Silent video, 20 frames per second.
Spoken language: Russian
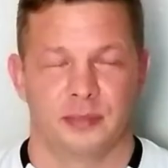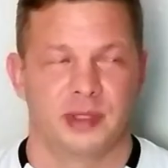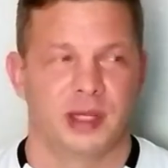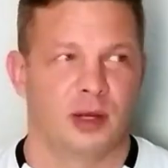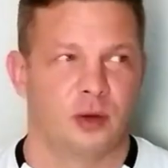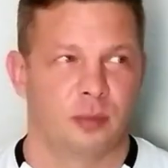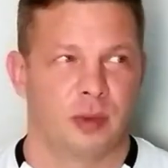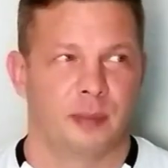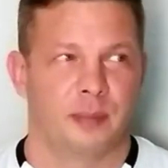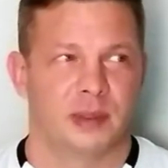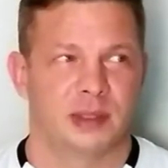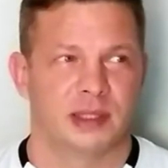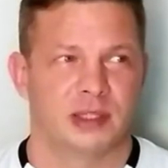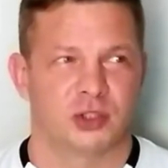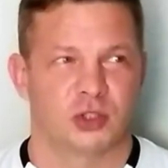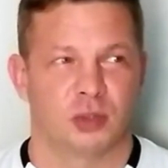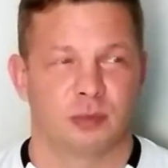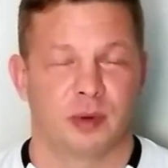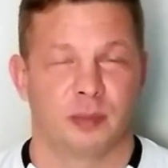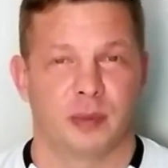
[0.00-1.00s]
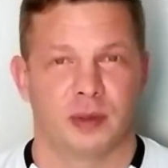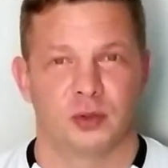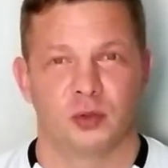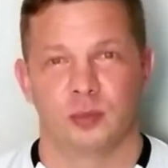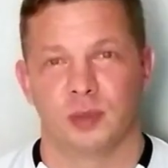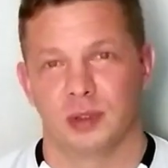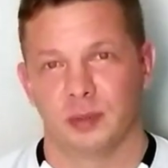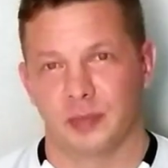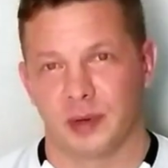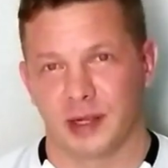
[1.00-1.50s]
Мне любопытно, чтобы
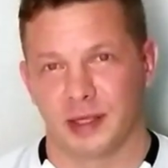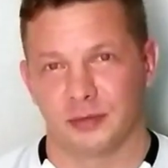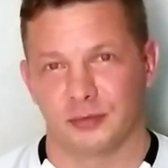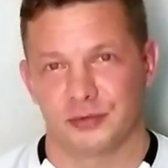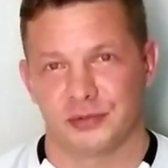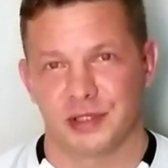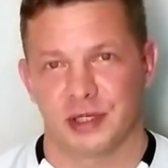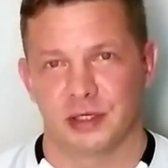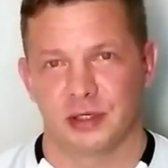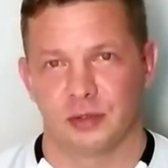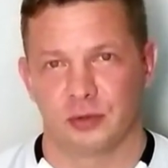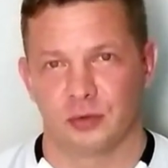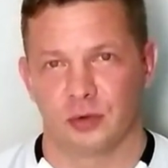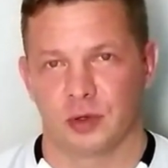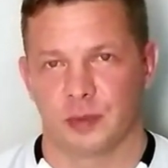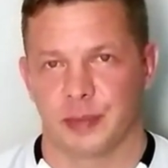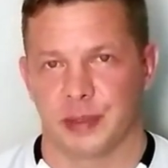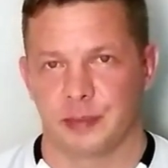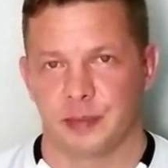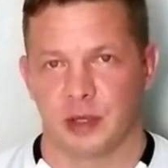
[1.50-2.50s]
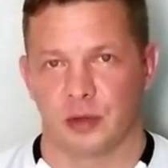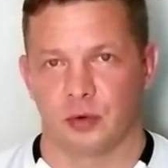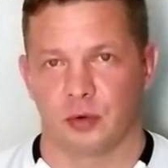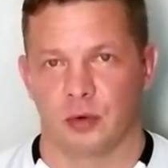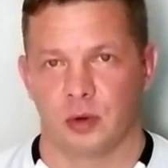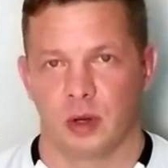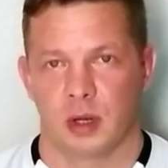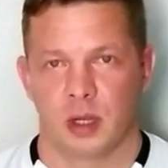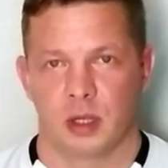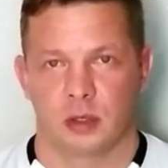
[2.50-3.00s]
подумал про эту технику, к
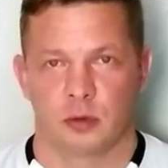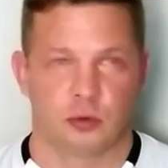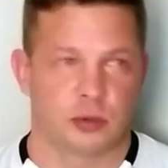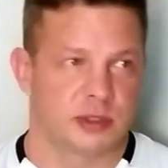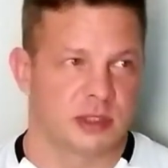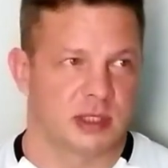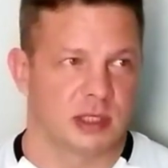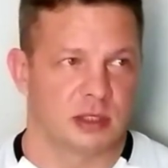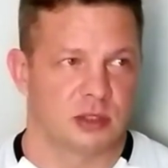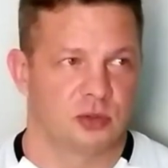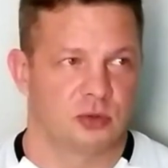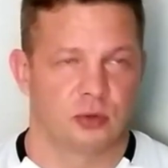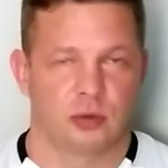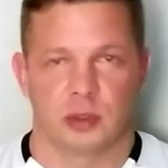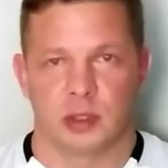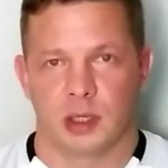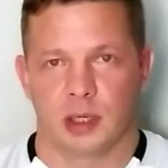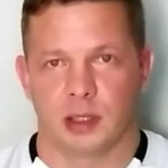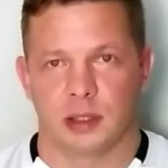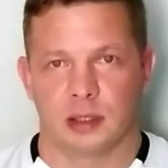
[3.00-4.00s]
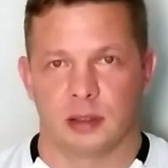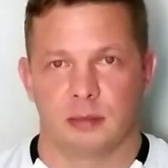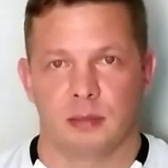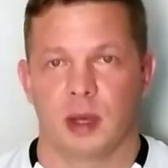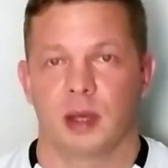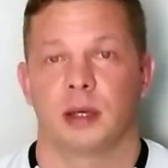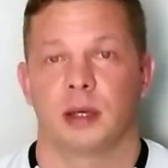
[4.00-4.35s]
примеру, Костя Дзю или